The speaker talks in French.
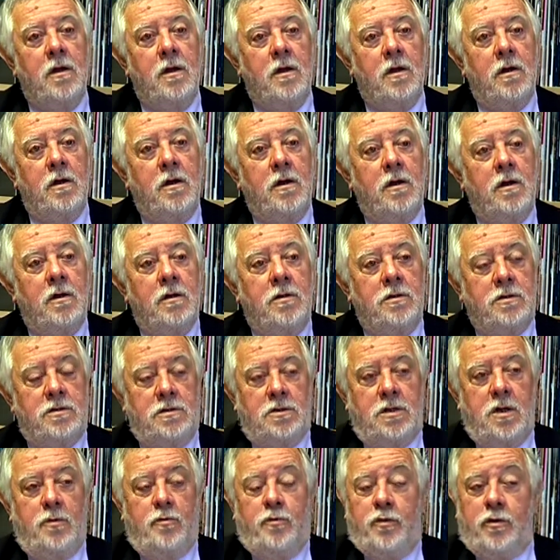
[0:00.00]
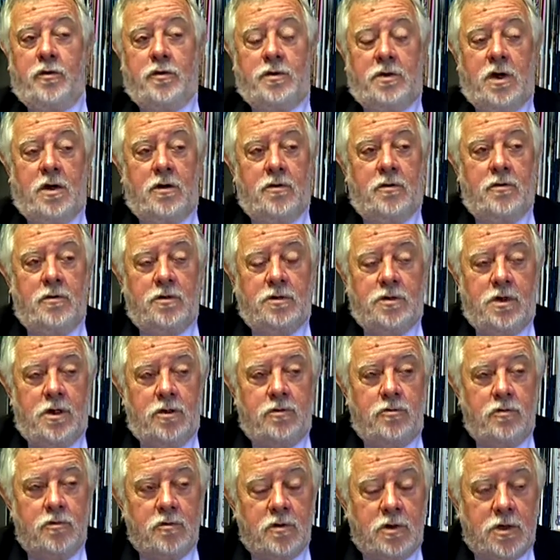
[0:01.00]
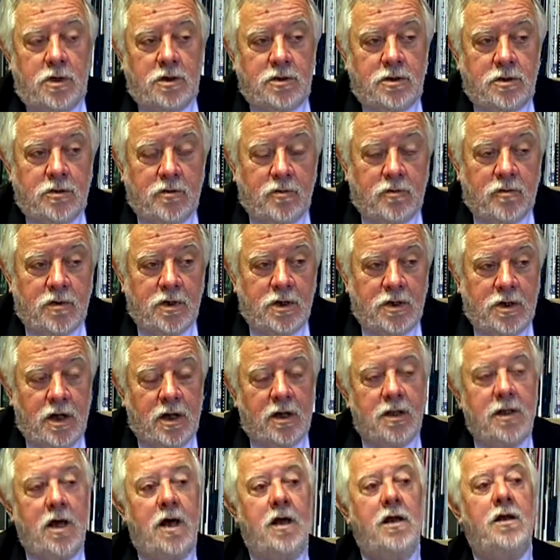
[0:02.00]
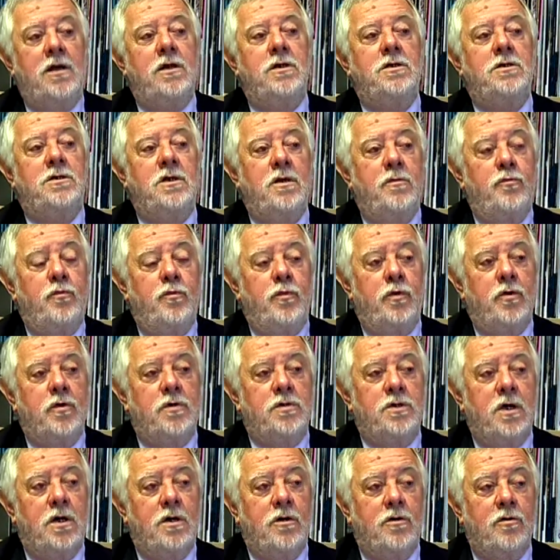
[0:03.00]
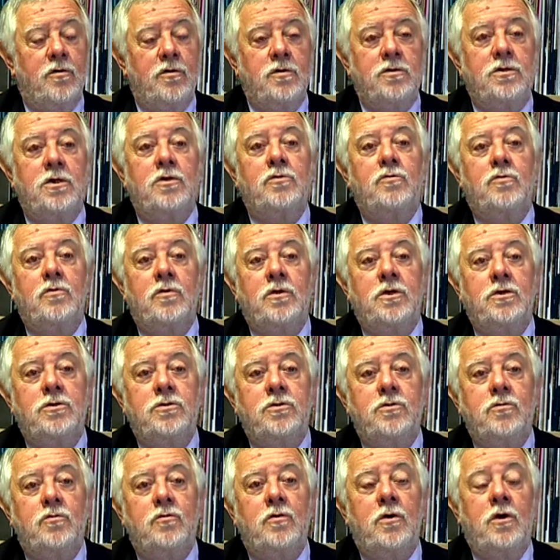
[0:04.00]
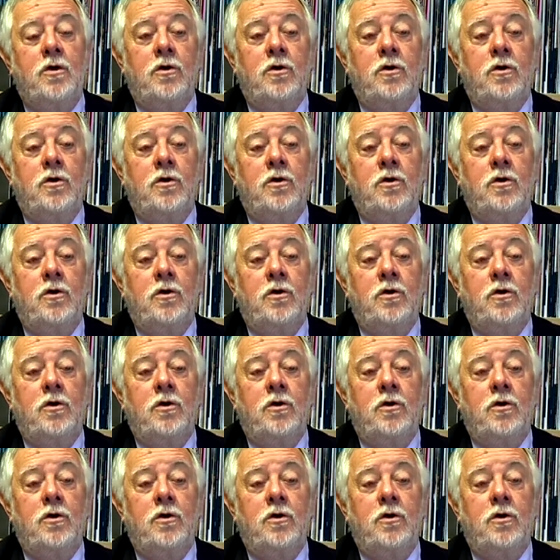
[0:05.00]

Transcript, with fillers: Euh, c'est pour ça que c'est une question éternelle et c'est pour ça que c'est une question